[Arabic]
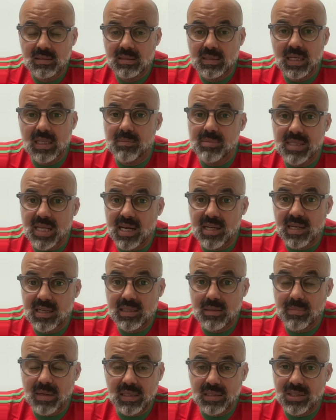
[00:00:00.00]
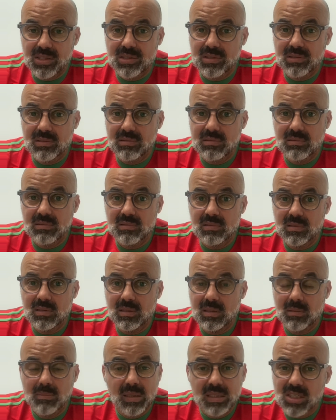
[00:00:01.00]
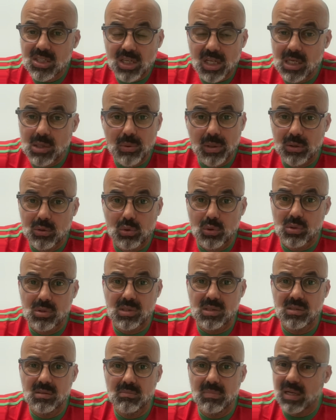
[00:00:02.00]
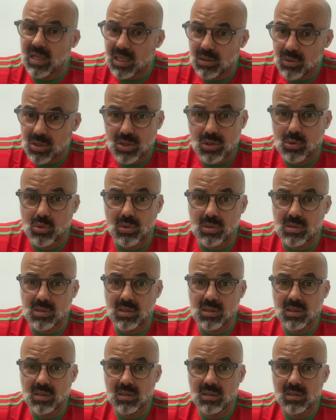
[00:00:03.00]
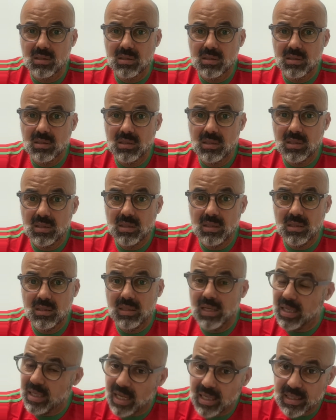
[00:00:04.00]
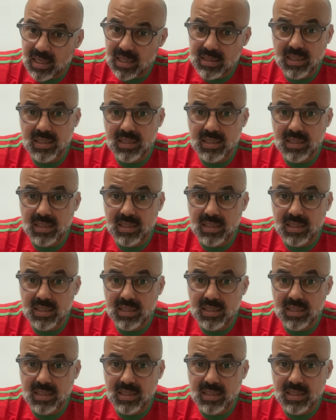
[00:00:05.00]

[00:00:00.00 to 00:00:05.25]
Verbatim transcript: هاد المساله هادي ما غاديش ما غاديش نخليوها تدوز ما نخليوهاش تدوز لان حنا غادي